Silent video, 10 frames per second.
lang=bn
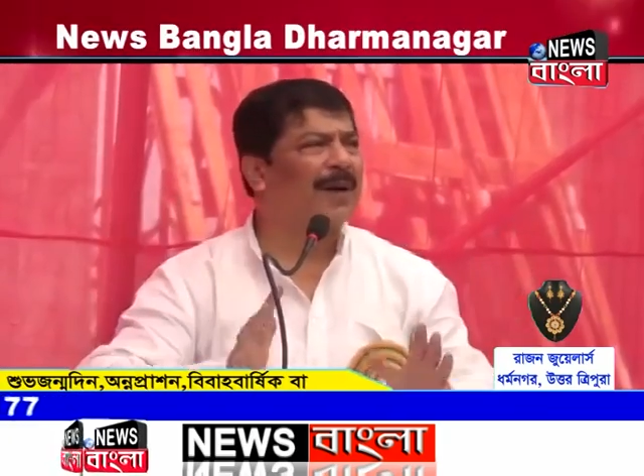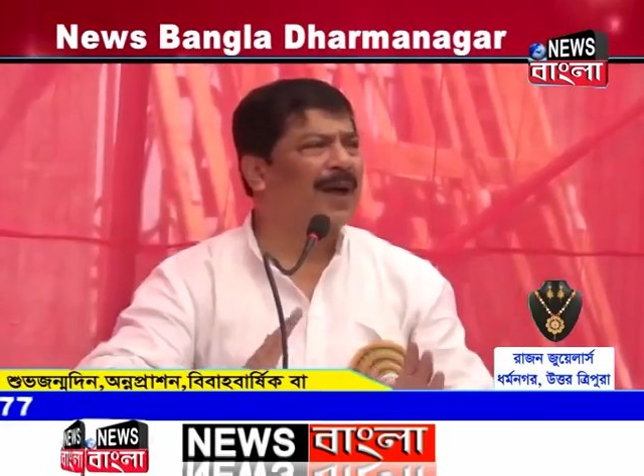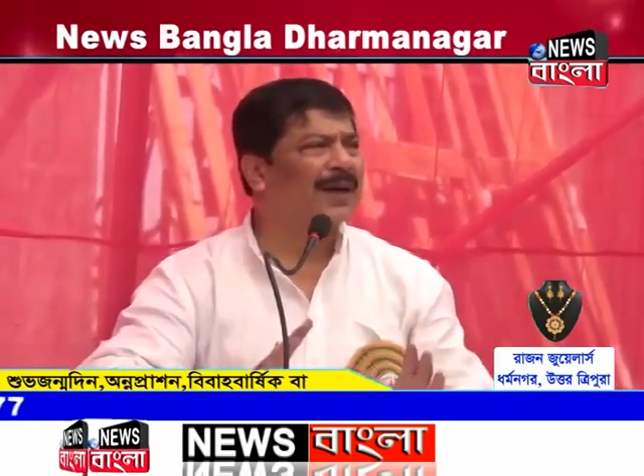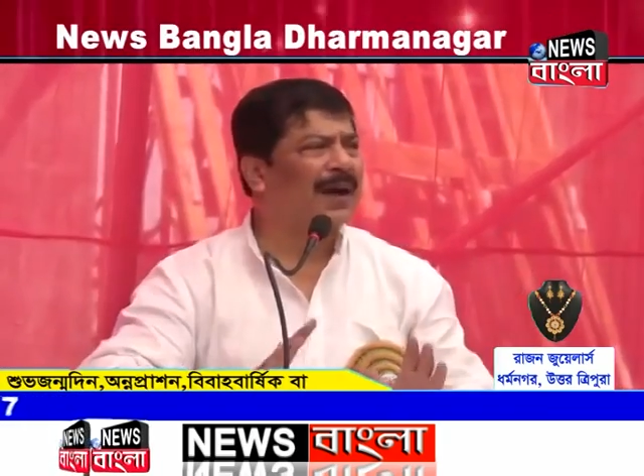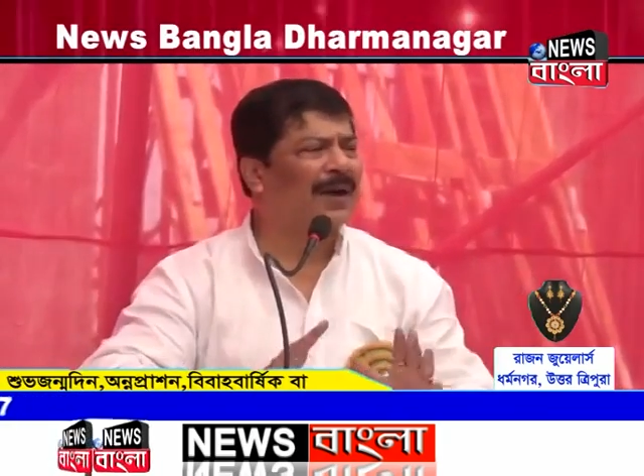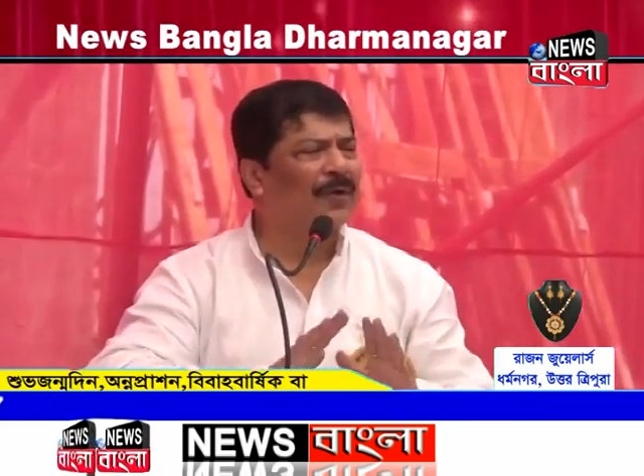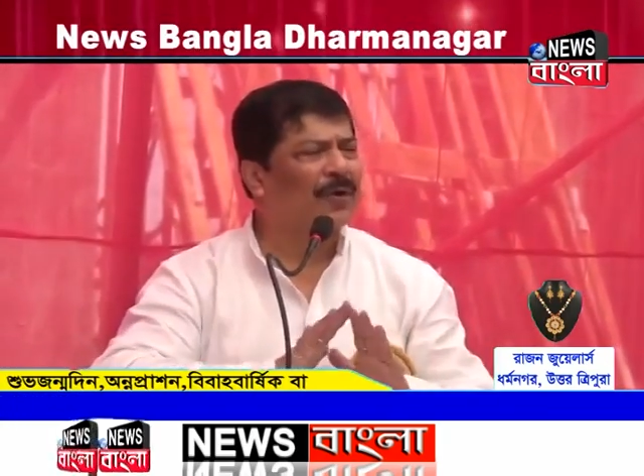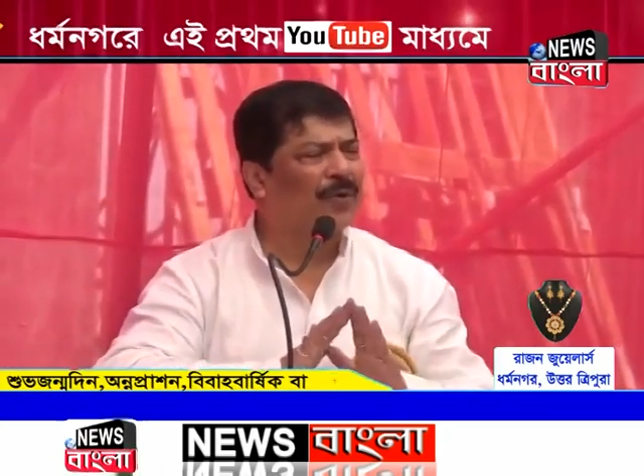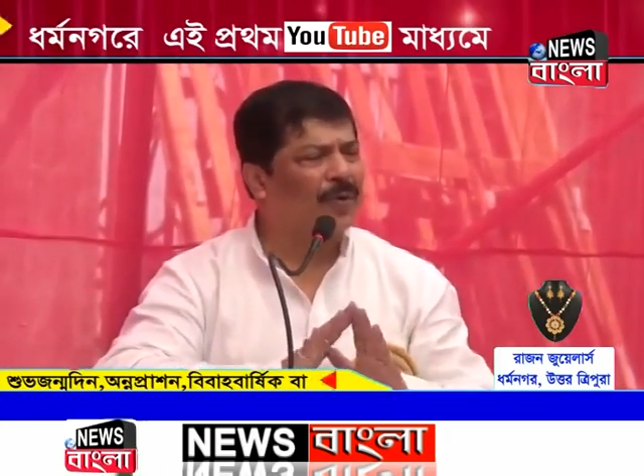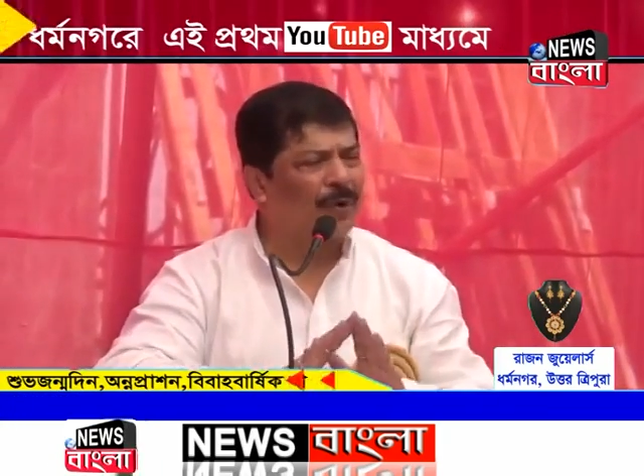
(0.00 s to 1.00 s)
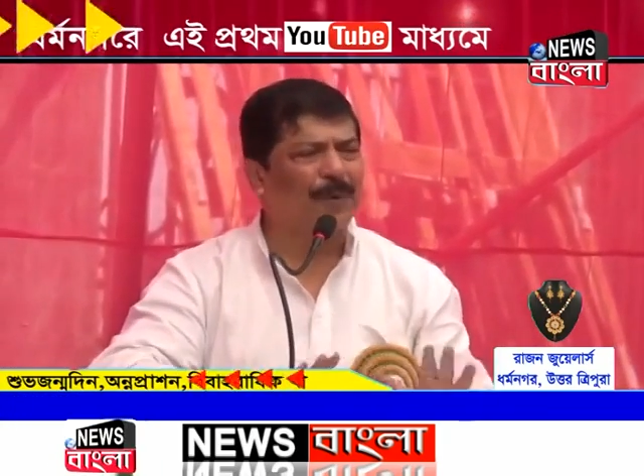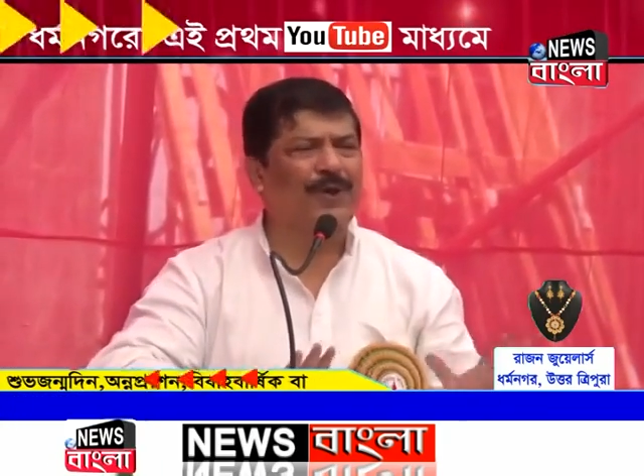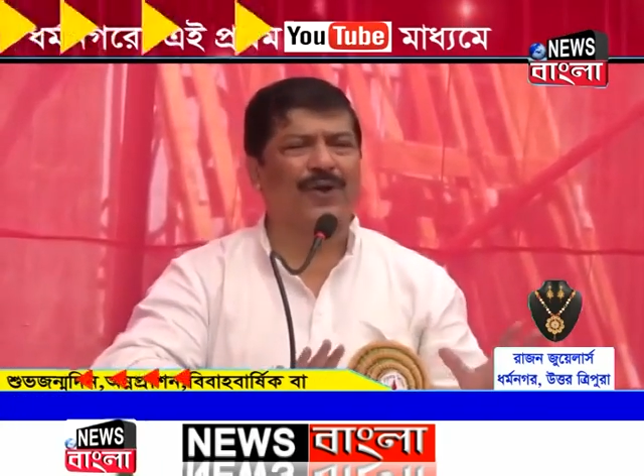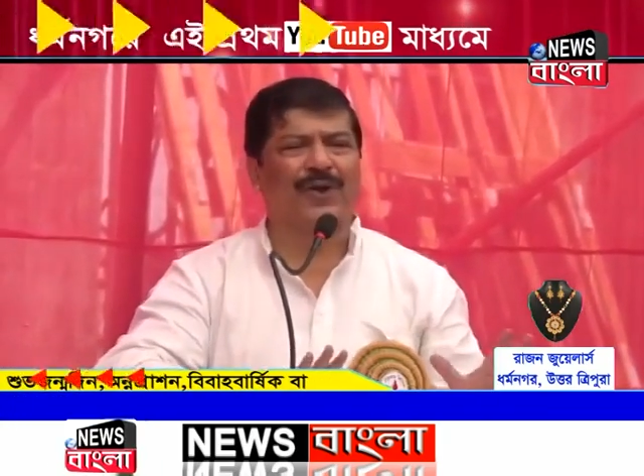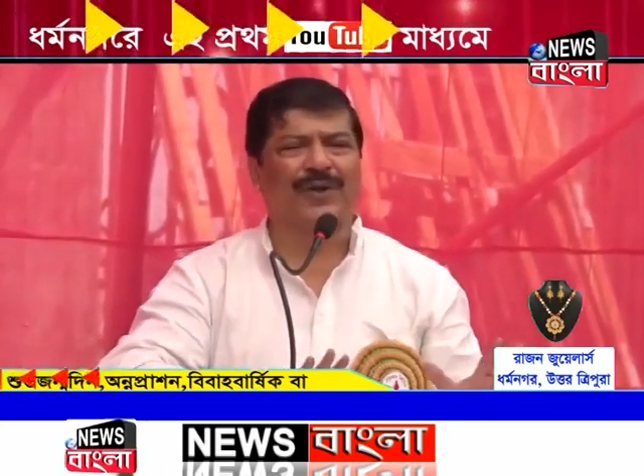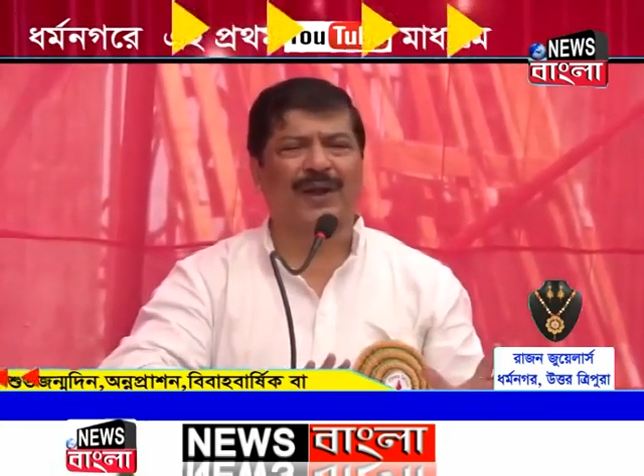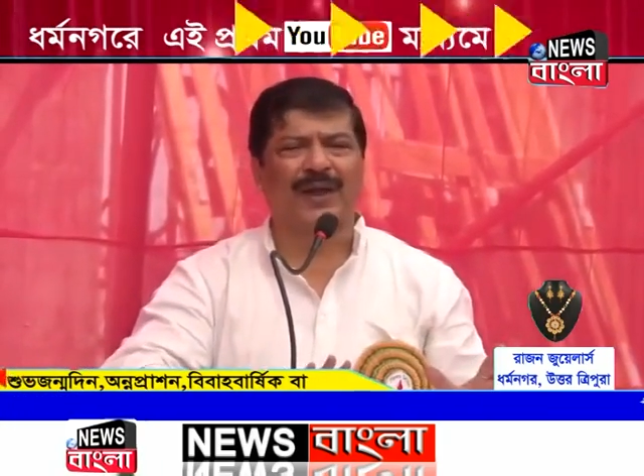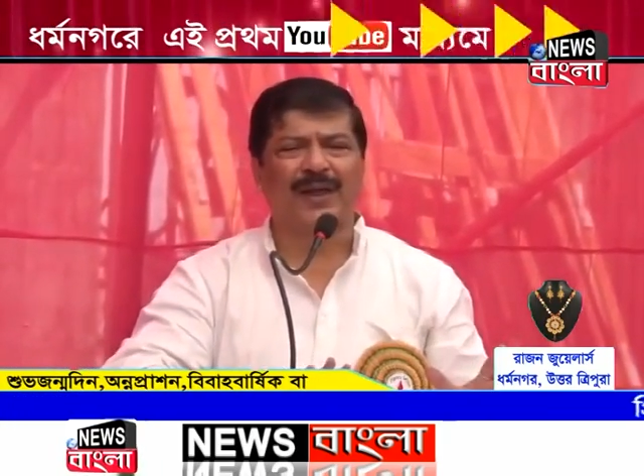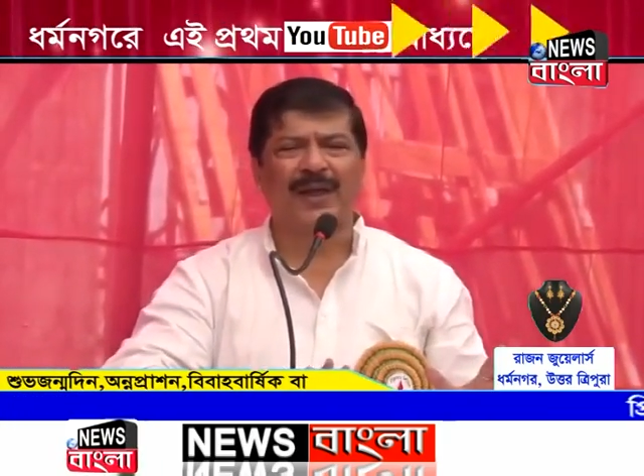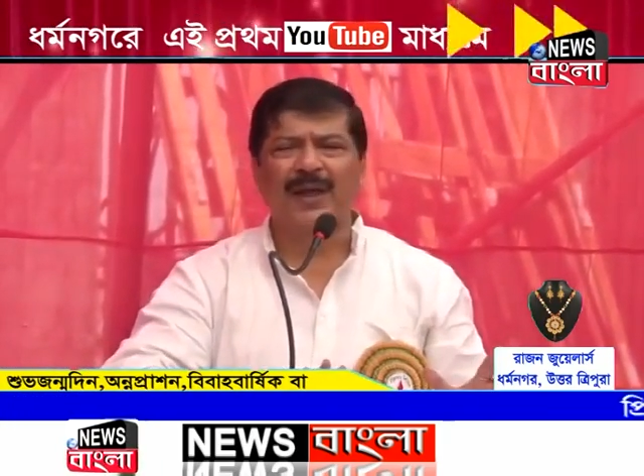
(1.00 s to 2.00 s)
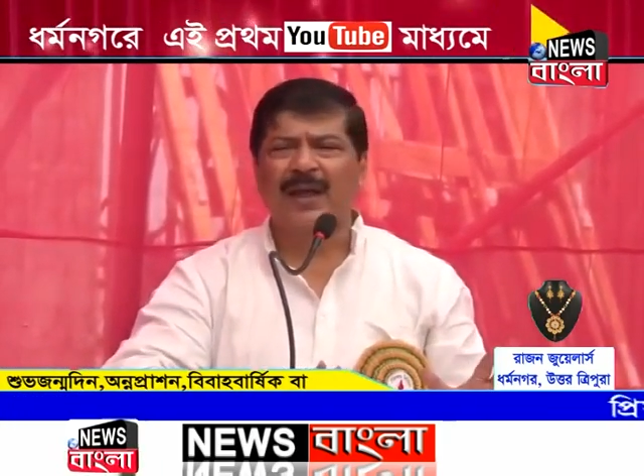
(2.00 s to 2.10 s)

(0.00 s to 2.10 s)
মাইক লাগানোর কোনো প্রয়োজনীয়তা নেই